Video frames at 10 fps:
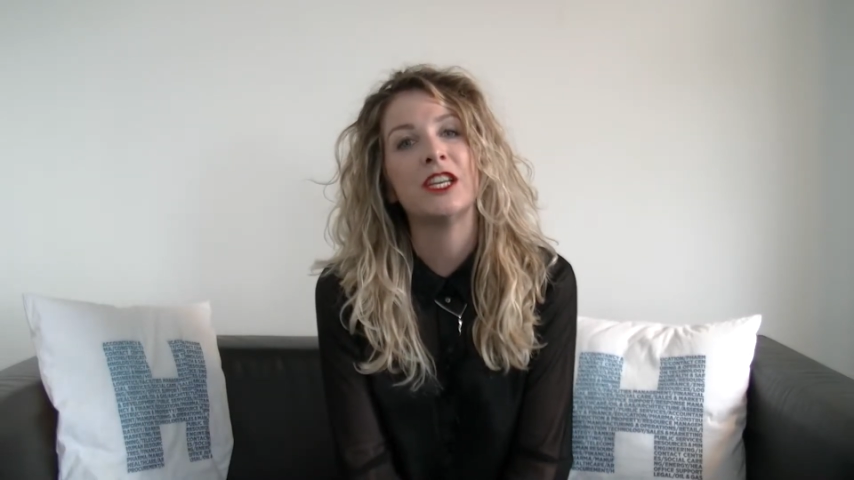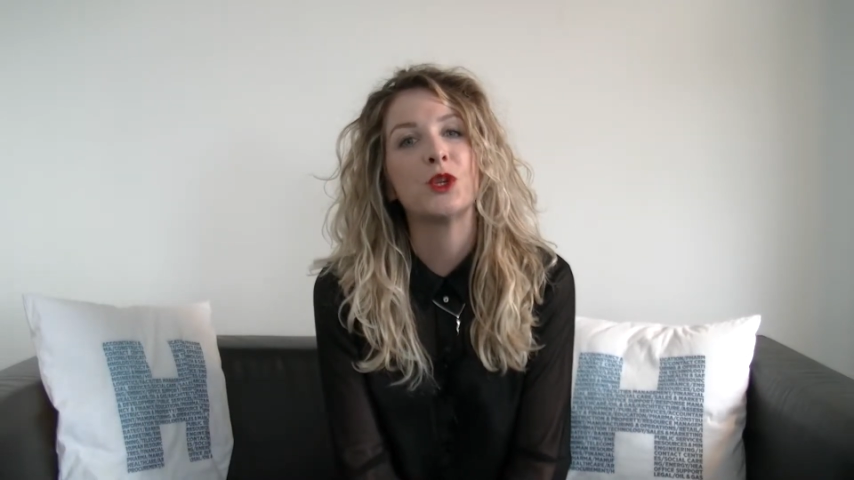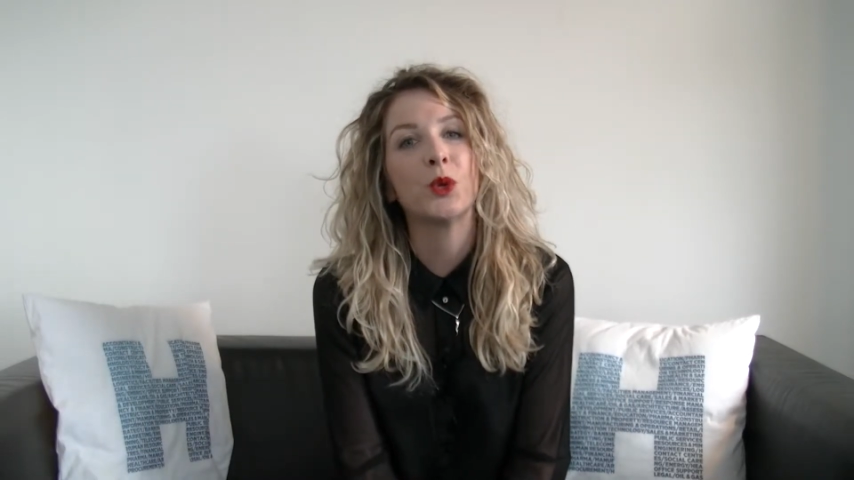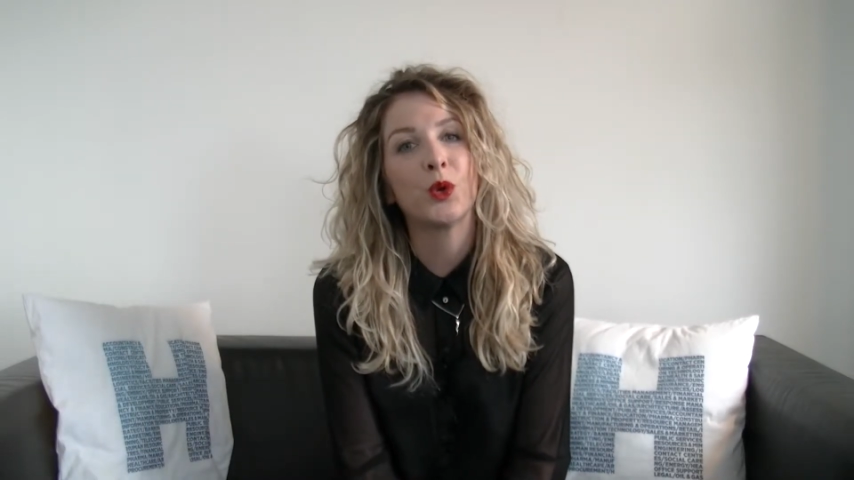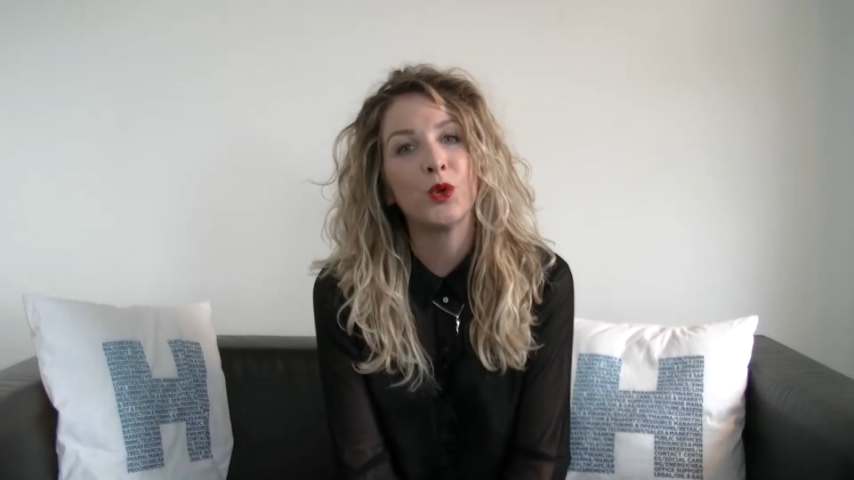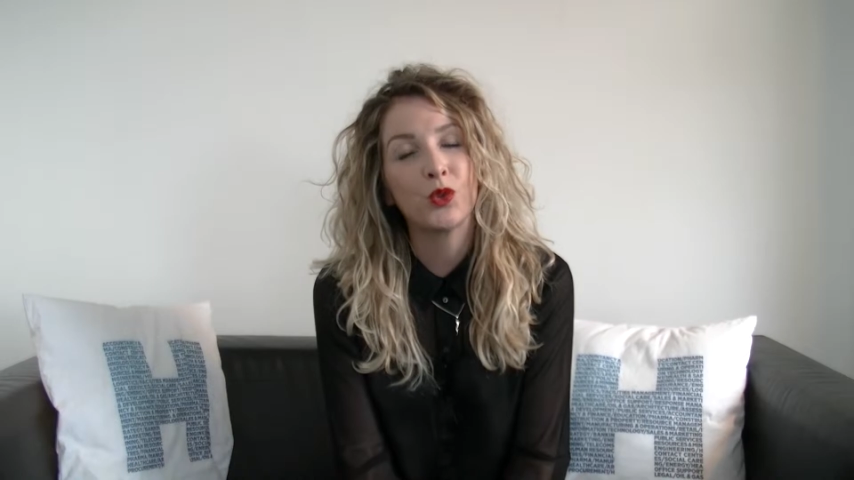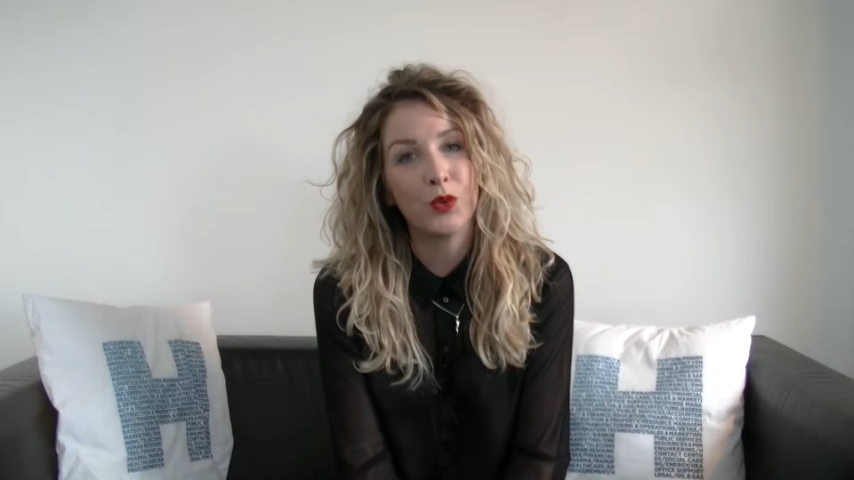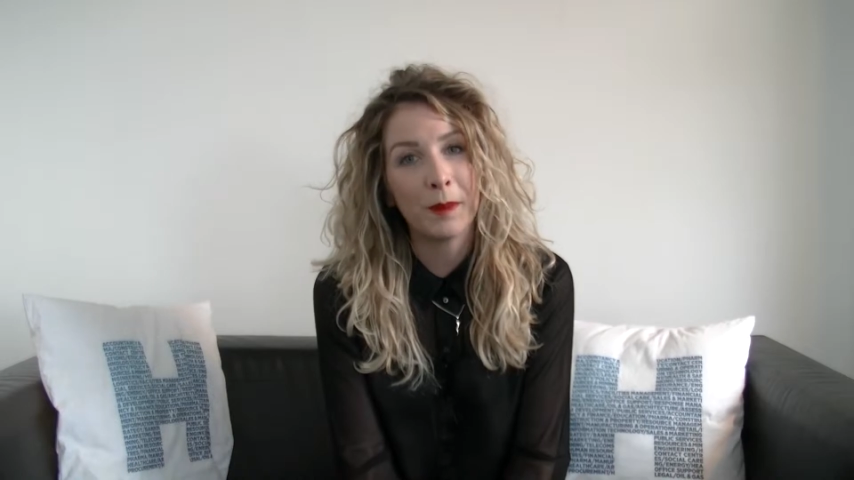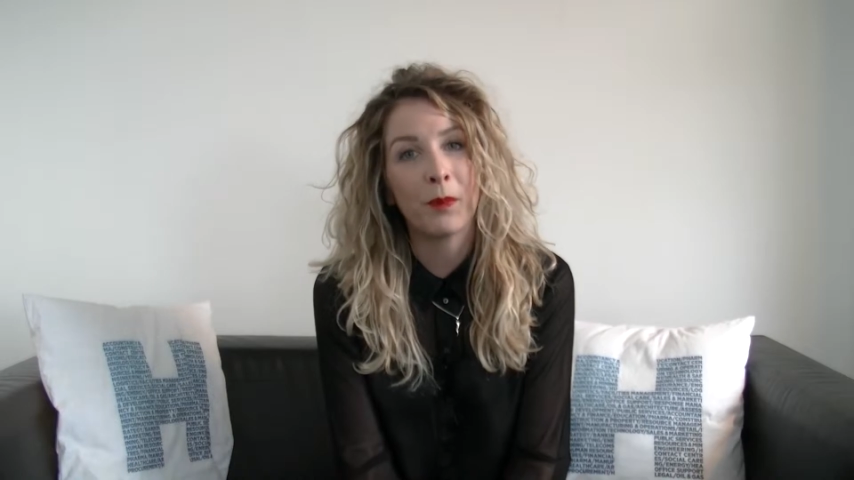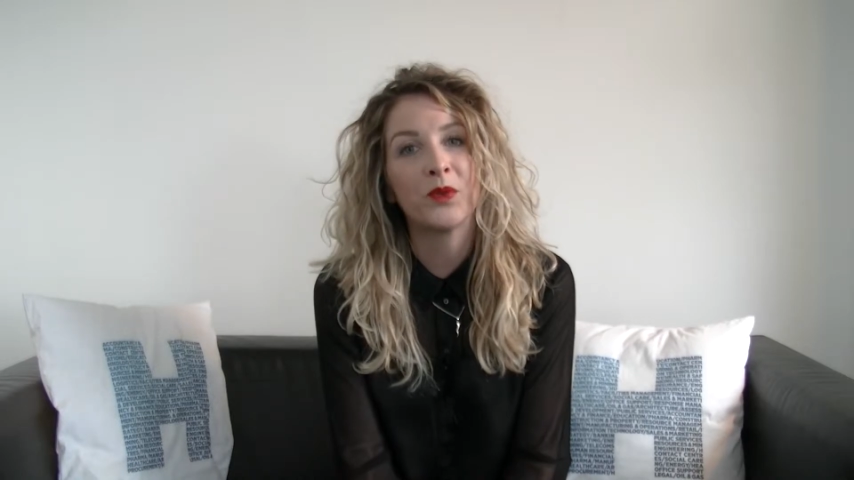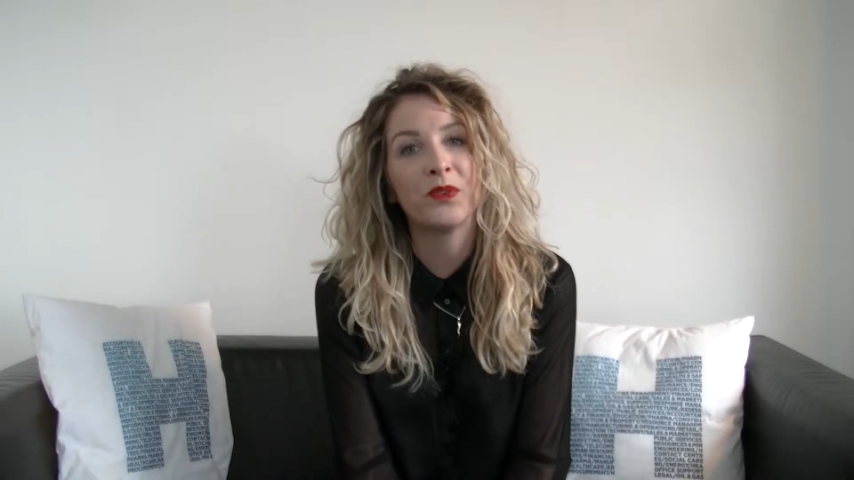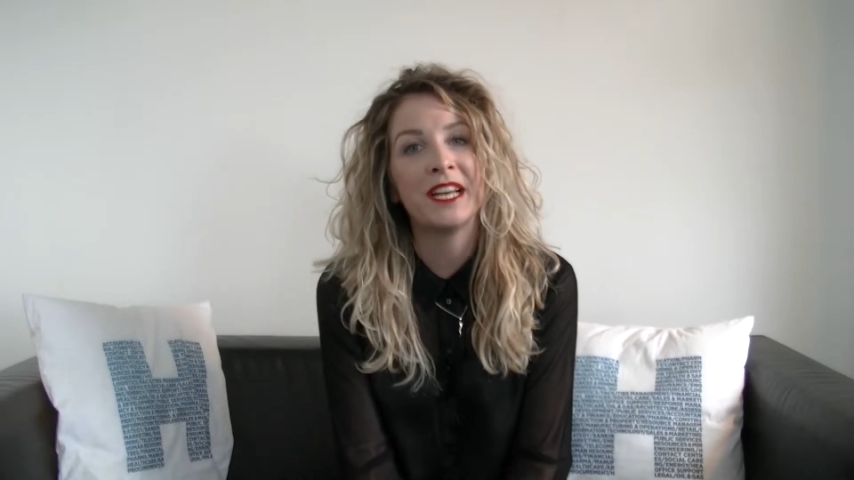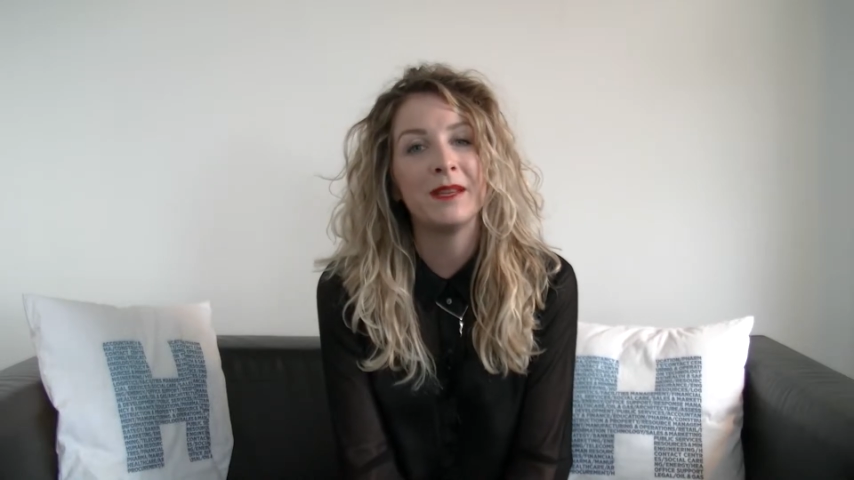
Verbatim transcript: et je recrute tous les profils